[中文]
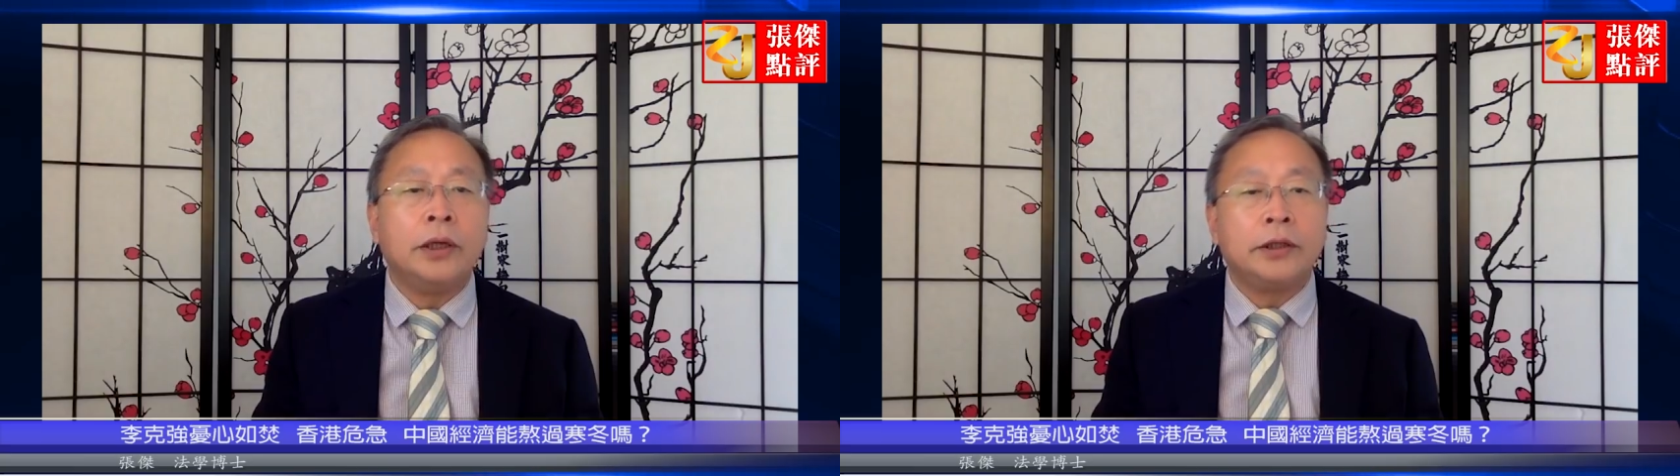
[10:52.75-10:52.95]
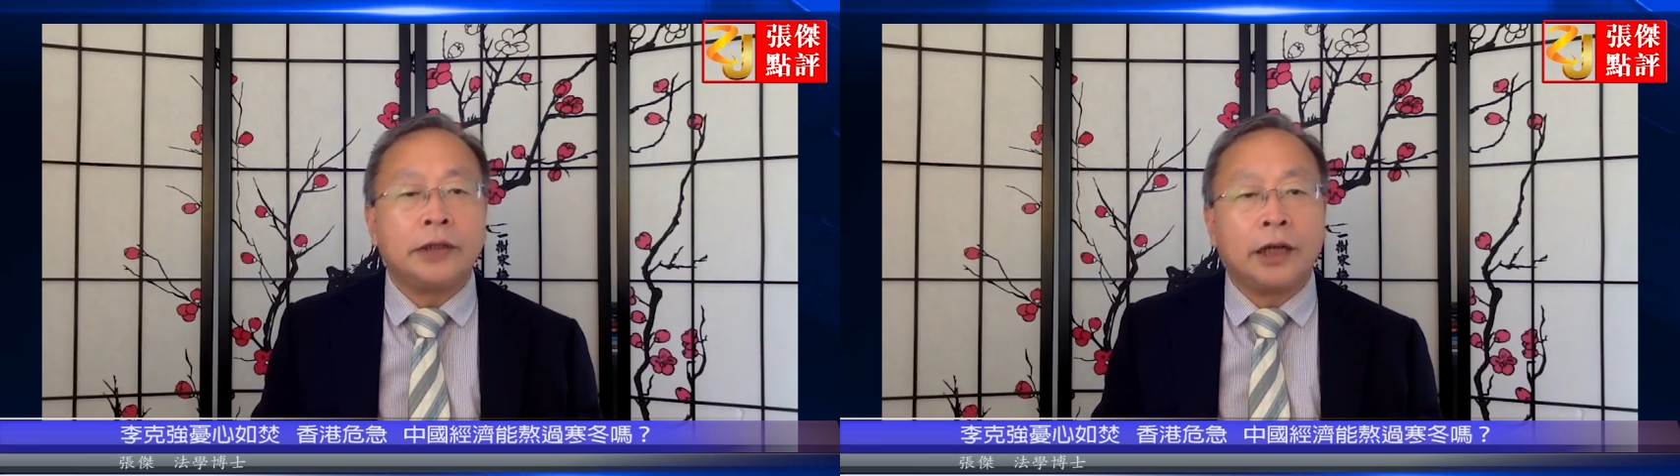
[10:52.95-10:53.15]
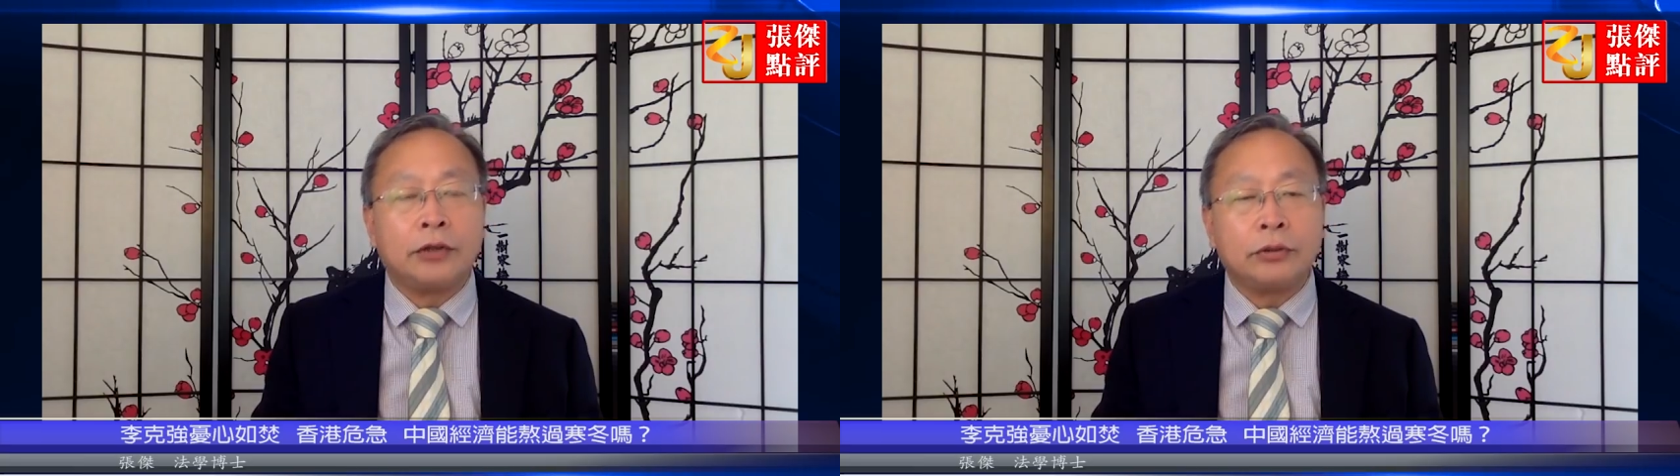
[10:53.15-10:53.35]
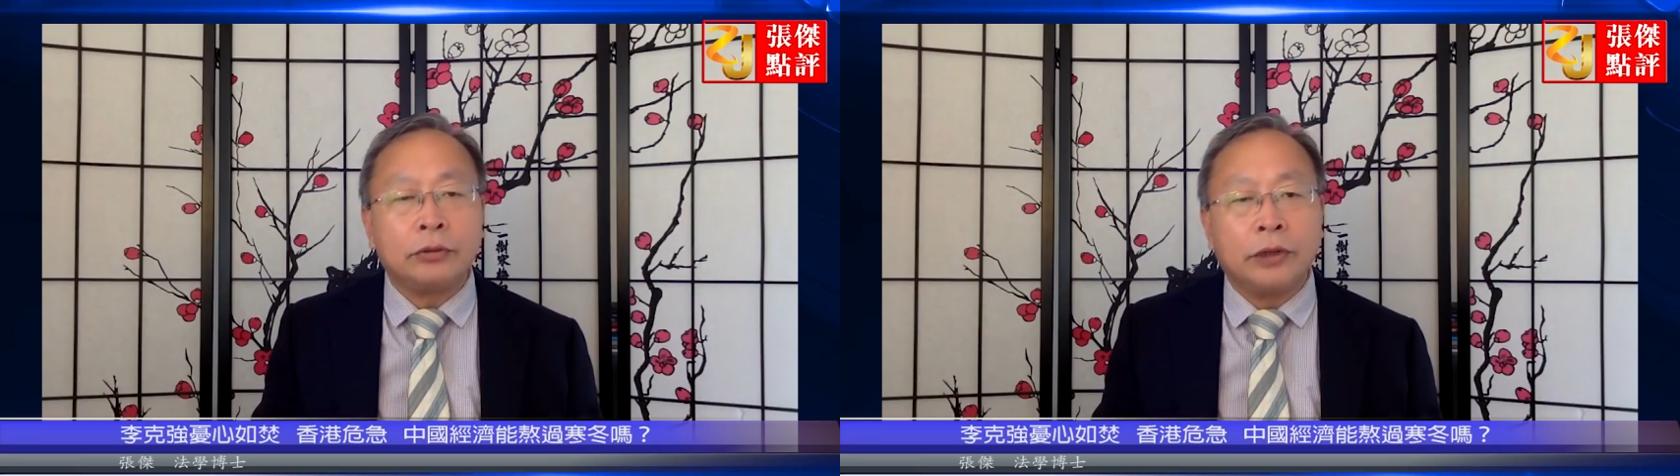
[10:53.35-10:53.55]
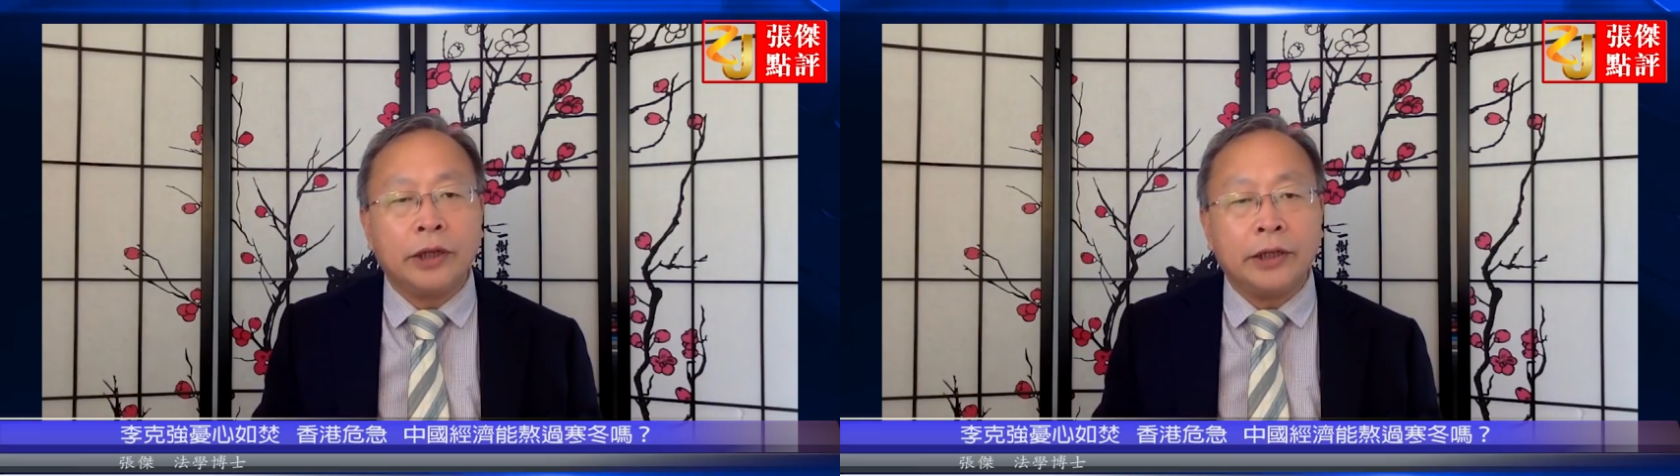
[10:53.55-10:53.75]
在中
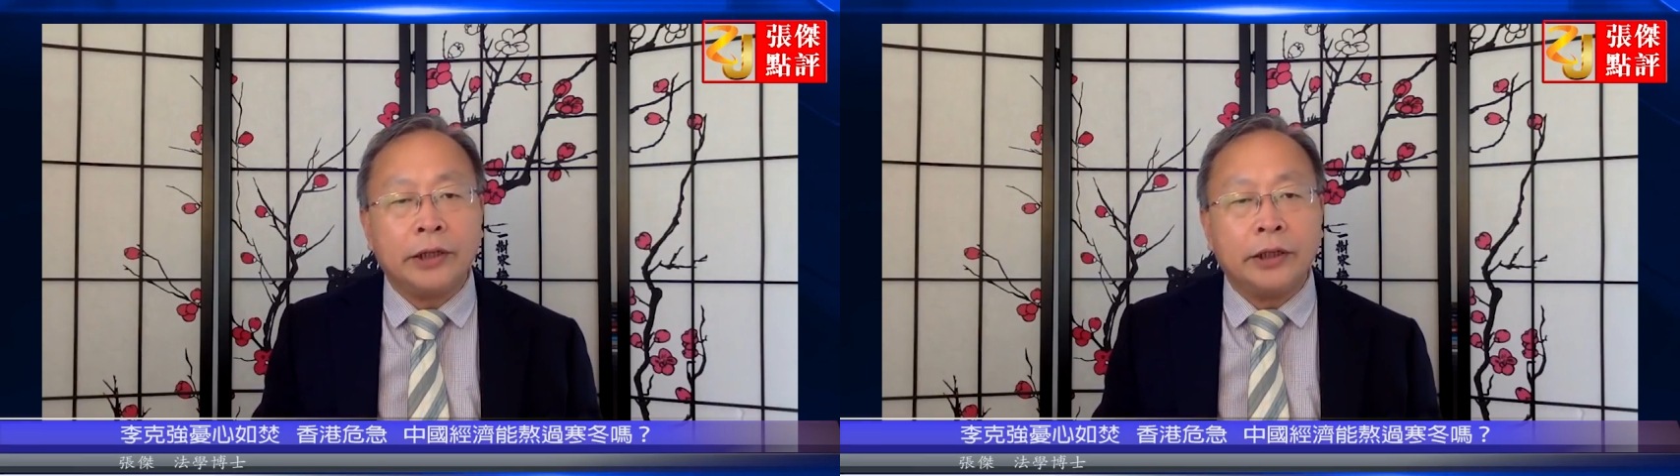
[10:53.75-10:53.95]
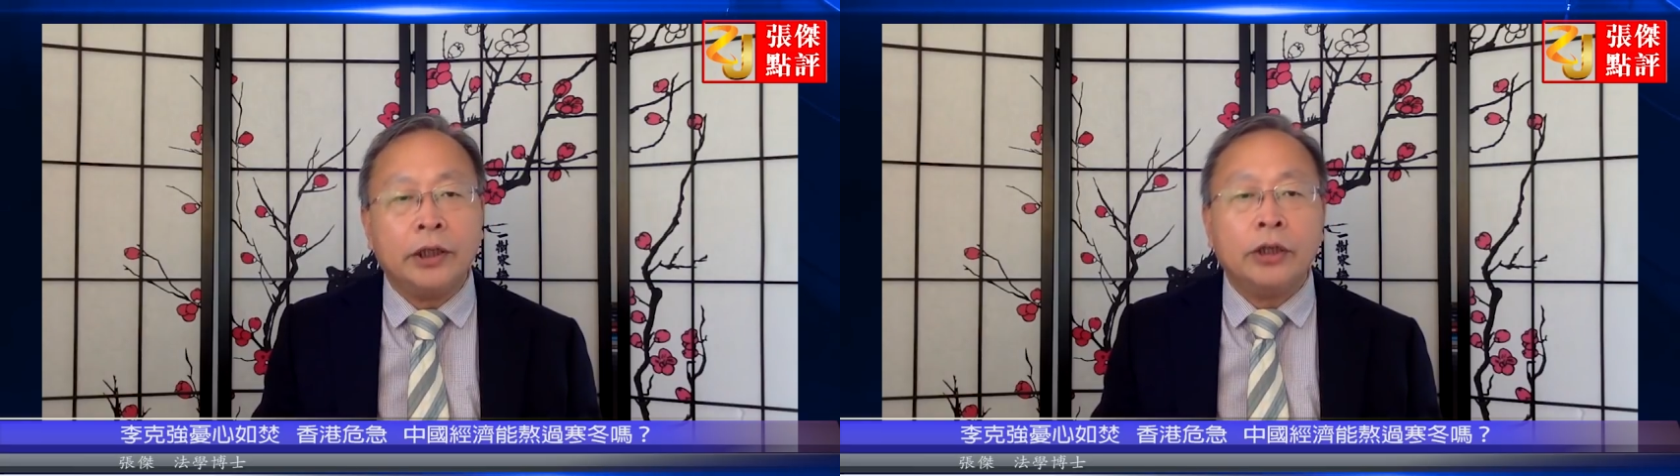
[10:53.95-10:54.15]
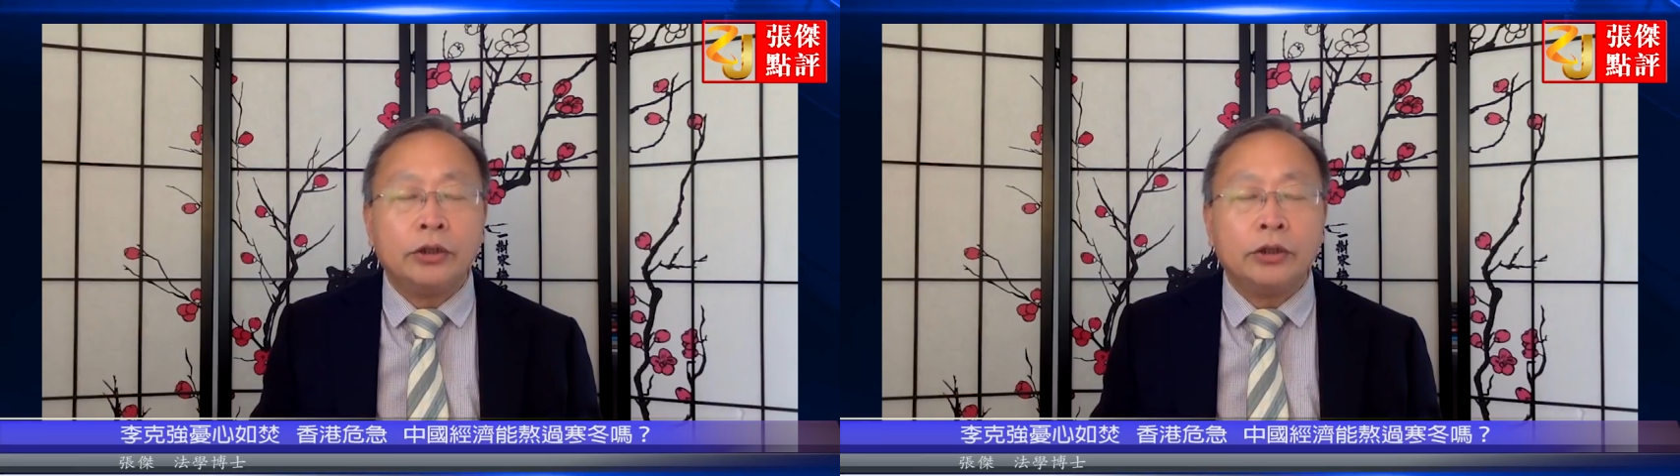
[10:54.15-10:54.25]
国内地